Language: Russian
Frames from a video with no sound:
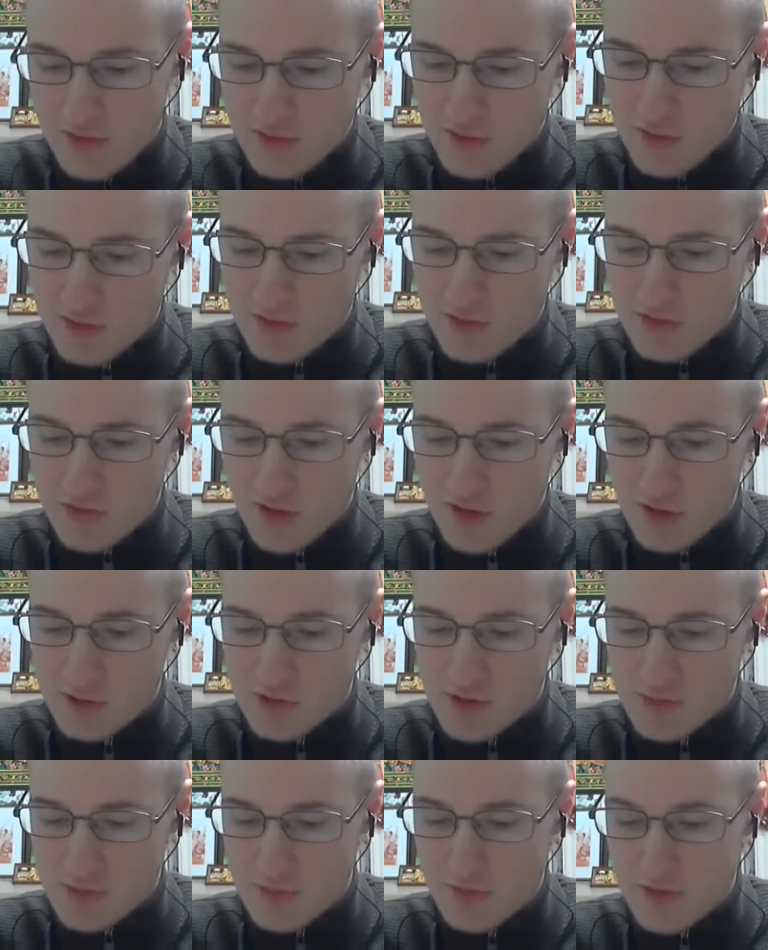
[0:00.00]
То есть
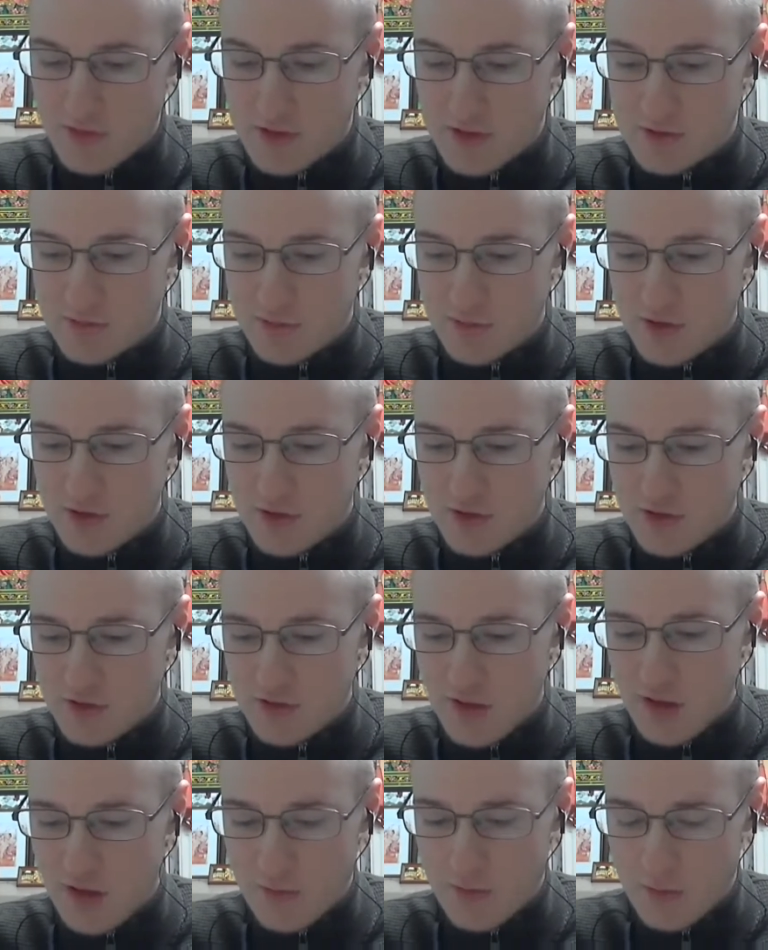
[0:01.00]
сразу с самого детства видно,
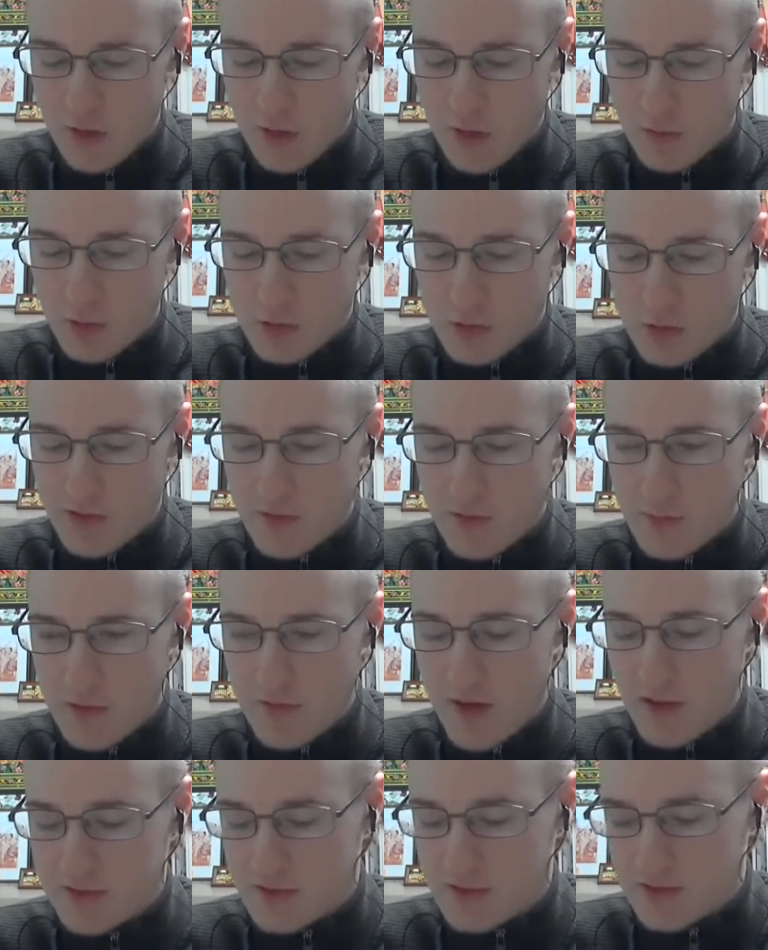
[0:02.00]
как, как в Гурудеве
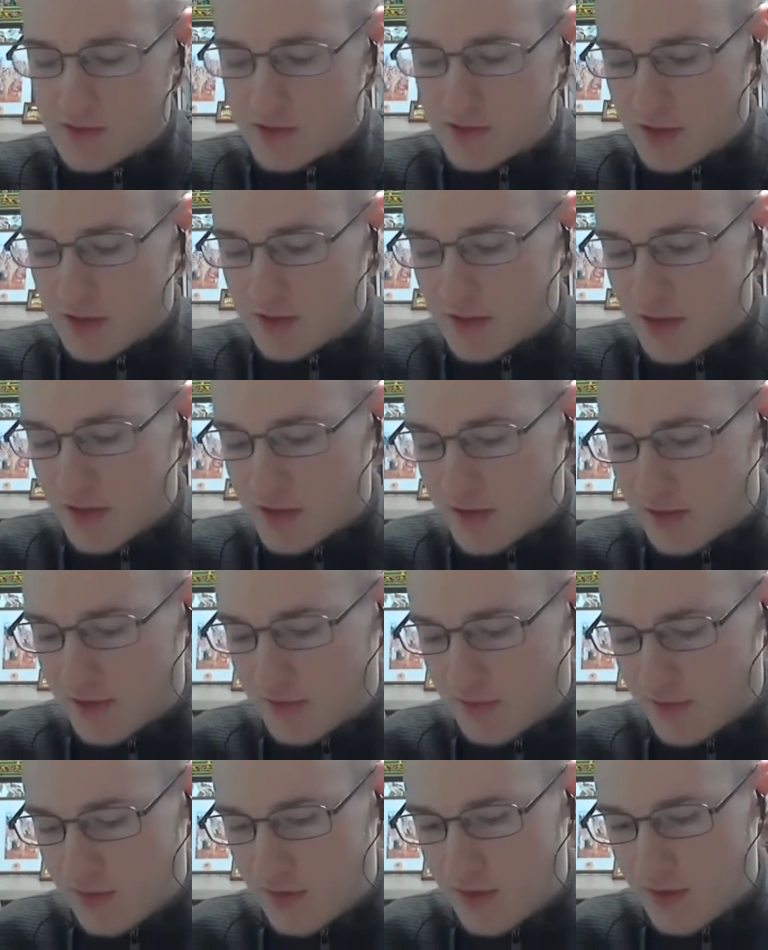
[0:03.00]
проявляется сострадание.
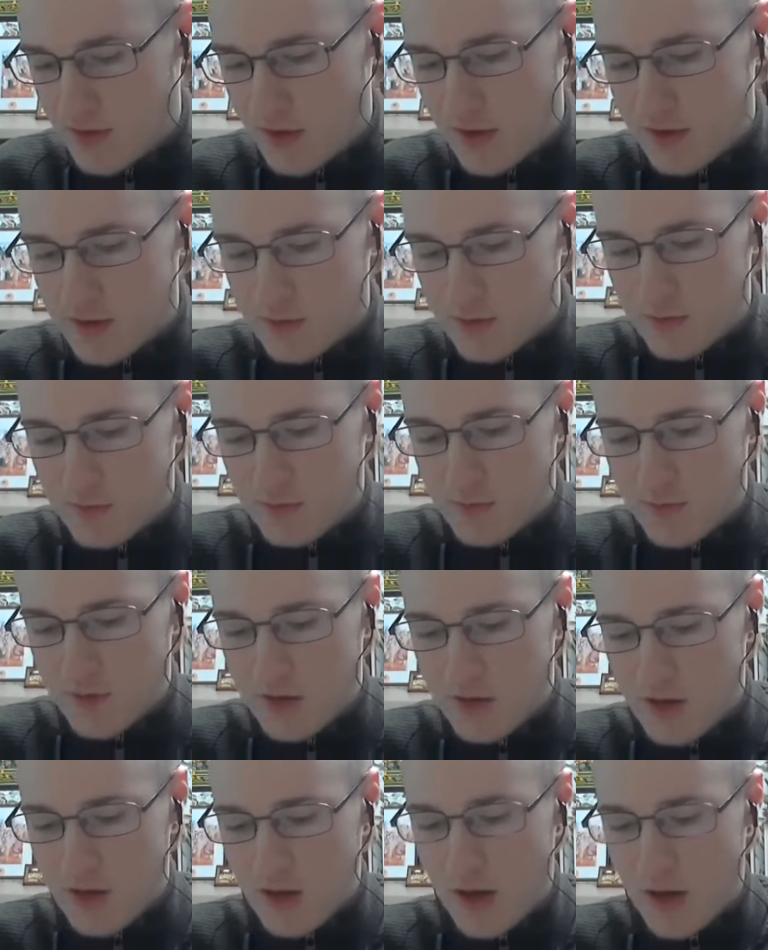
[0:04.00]
Эти
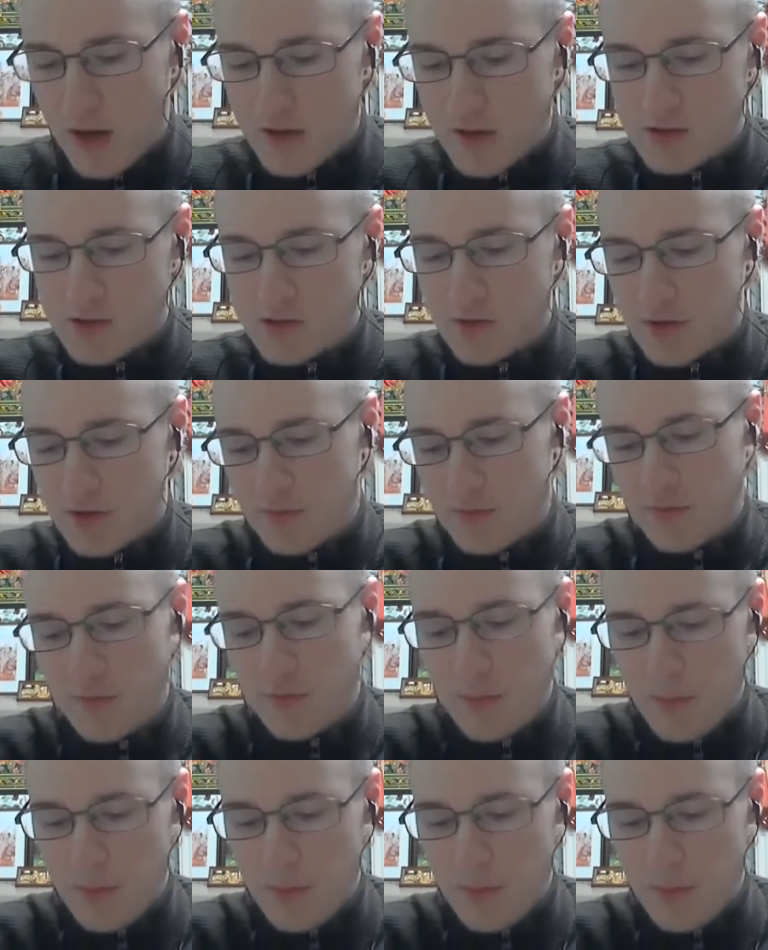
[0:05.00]
качества